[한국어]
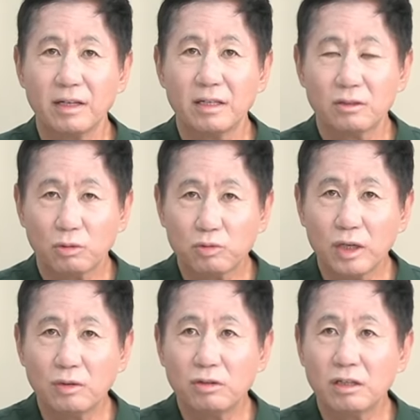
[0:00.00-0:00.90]
독도에
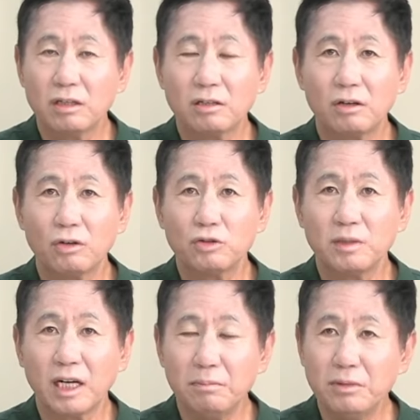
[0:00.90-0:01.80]
우리는 거주민
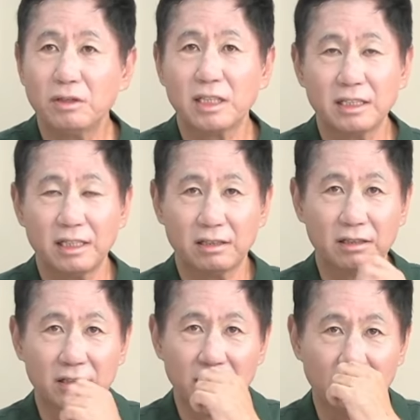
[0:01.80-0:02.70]
한 명 산다
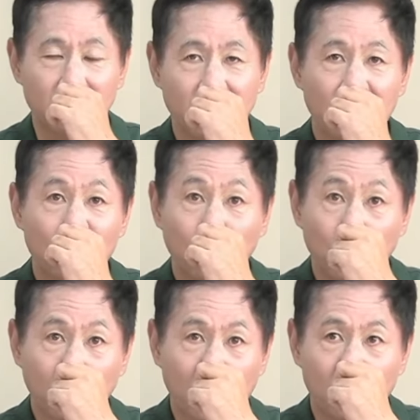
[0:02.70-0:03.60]
그러는데요, 독도
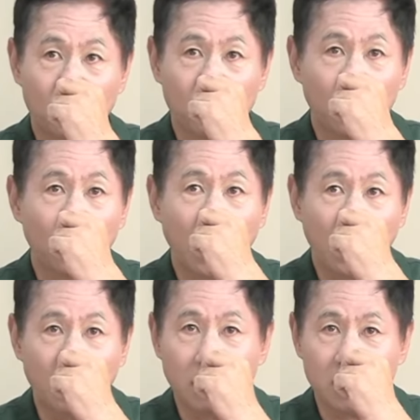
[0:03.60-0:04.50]
방어 훈련을 왜
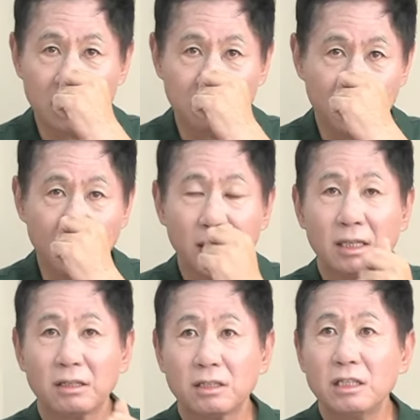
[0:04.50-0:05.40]
해왔겠습니까?
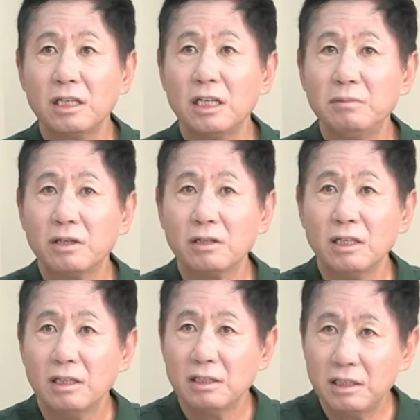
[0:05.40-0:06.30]
그것을 일명
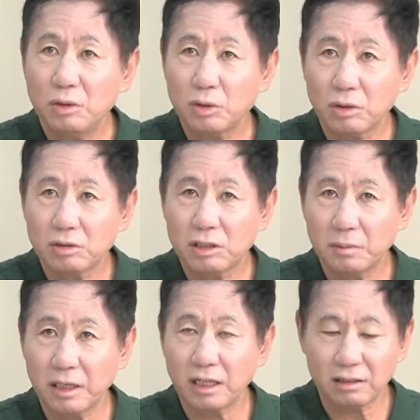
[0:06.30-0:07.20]
실효적
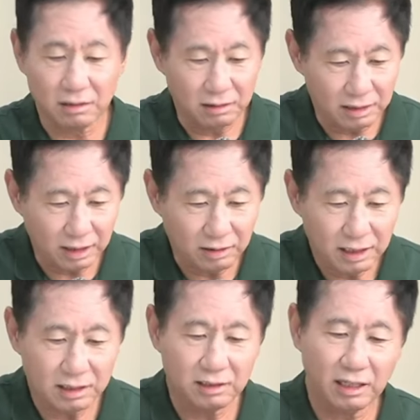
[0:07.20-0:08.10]
지배라 그러는데요.
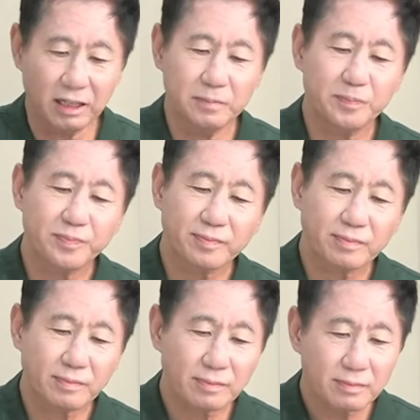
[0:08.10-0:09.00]
하여튼간에
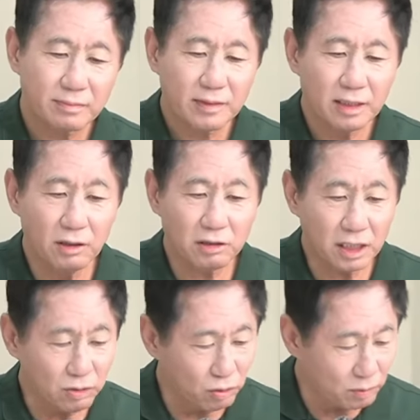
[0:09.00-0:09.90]

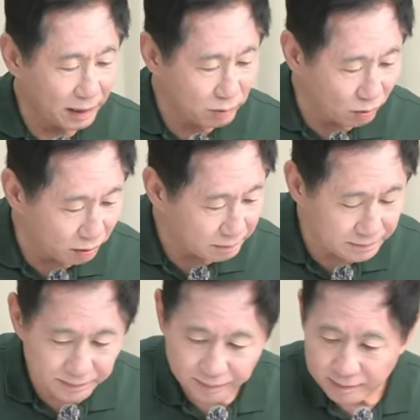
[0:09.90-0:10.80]
역사적으로 봐도
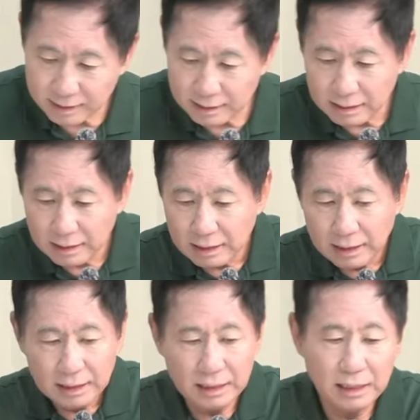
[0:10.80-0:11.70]
음?
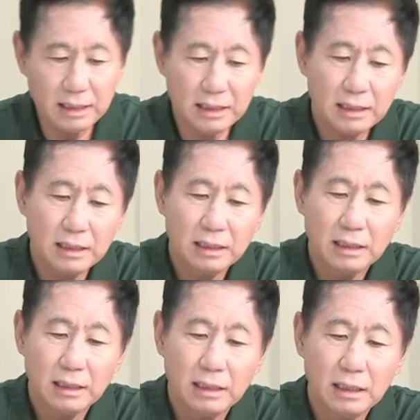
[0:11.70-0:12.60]
이
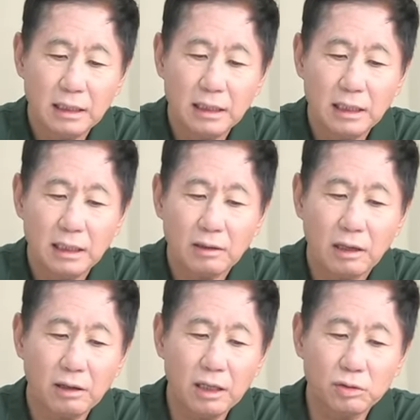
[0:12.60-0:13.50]
에,
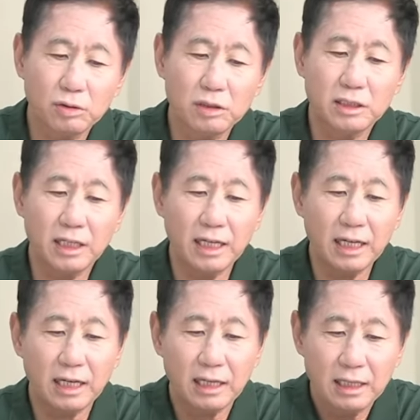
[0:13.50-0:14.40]
과거의 조선시대에